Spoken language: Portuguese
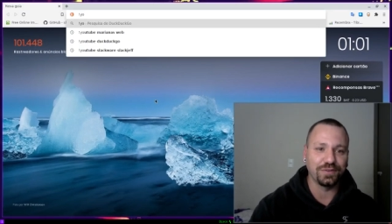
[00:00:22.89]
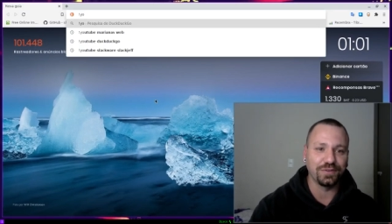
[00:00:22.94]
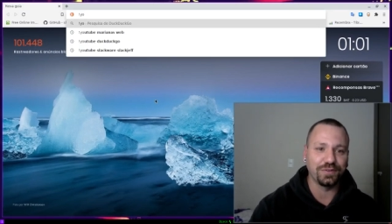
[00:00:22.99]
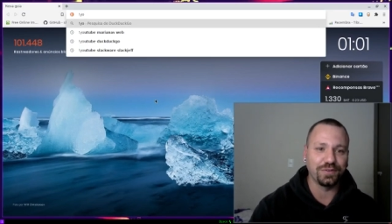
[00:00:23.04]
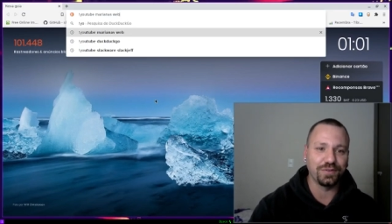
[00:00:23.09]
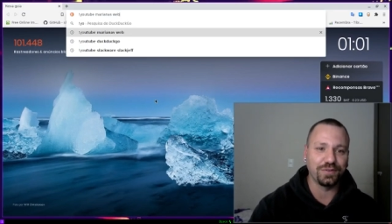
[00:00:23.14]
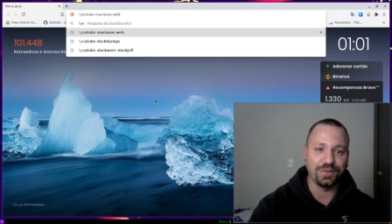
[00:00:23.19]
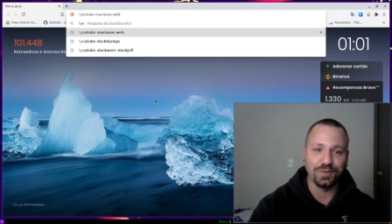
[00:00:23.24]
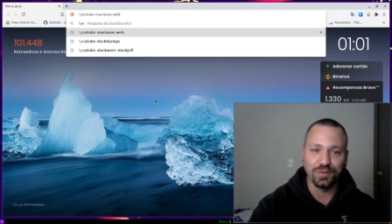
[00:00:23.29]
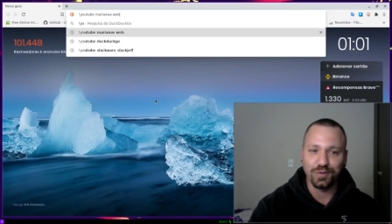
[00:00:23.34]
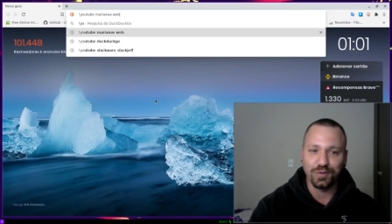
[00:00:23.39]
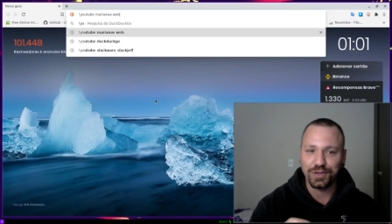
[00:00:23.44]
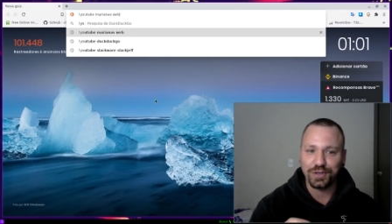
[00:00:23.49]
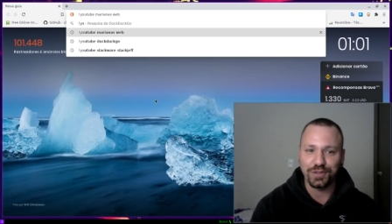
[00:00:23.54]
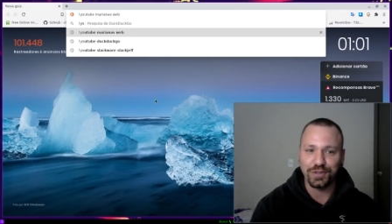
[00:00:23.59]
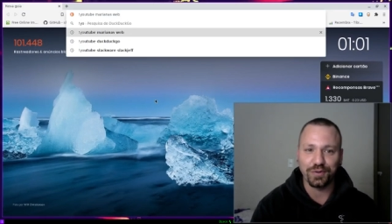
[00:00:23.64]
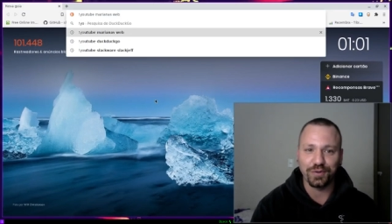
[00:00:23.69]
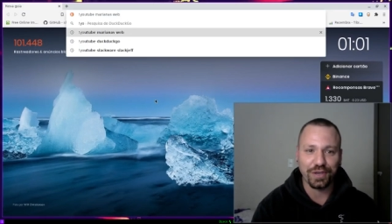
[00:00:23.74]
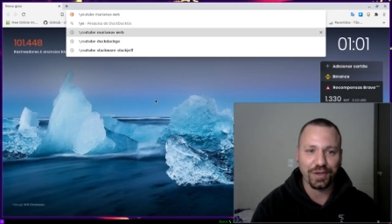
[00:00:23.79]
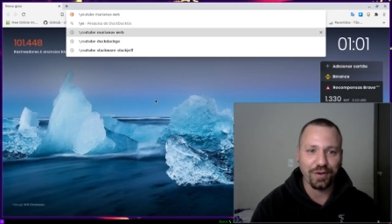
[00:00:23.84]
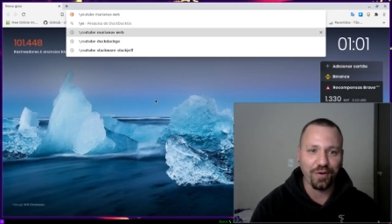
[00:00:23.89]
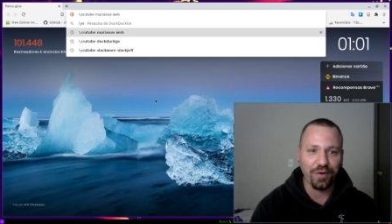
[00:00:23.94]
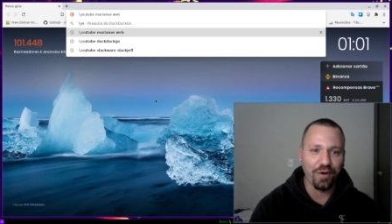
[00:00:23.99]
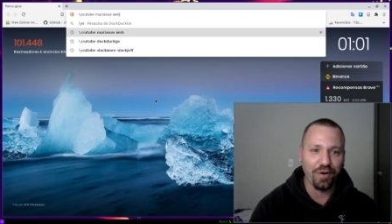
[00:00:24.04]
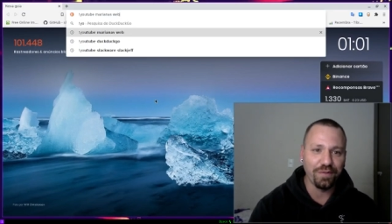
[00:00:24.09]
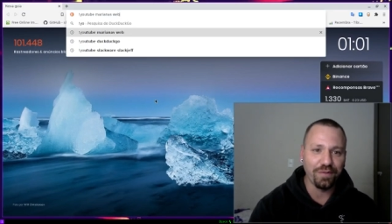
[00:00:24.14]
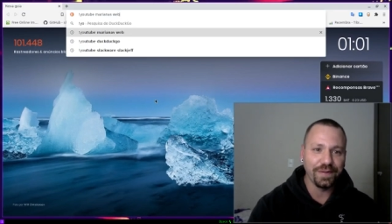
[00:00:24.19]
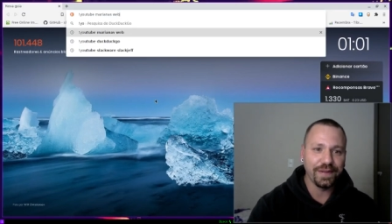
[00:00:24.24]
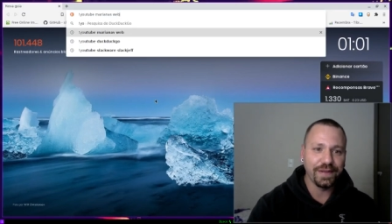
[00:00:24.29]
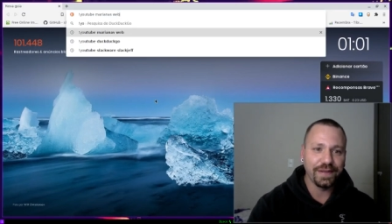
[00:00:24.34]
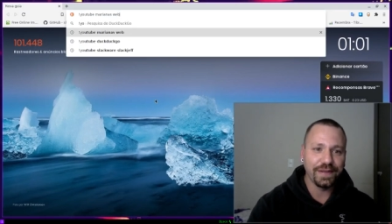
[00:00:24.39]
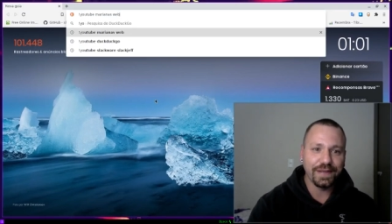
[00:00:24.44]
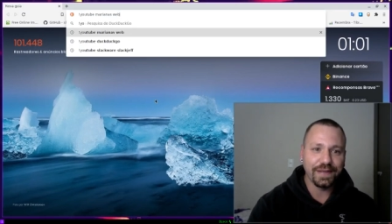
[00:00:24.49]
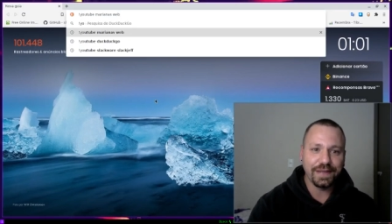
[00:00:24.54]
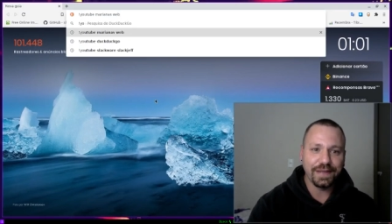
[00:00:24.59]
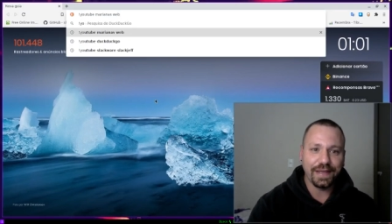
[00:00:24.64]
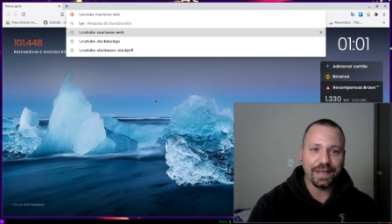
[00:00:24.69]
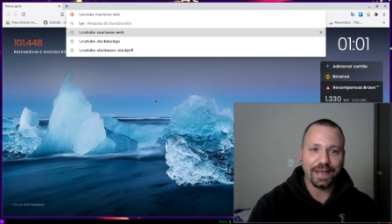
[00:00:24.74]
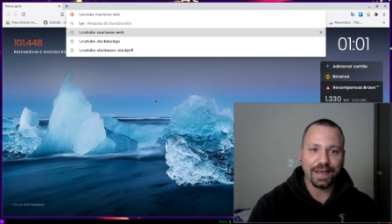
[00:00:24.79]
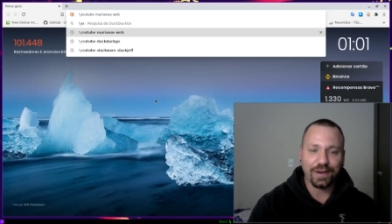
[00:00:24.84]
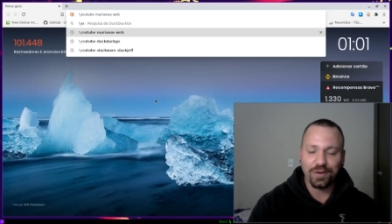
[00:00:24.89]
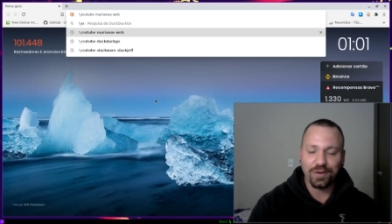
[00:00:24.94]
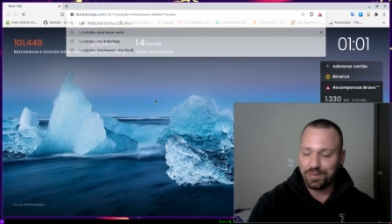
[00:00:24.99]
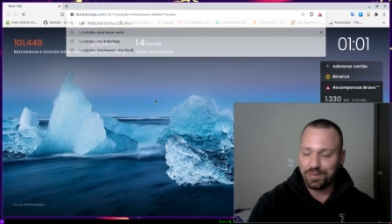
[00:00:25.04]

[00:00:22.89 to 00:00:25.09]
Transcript: do Duke Duke Go, é, como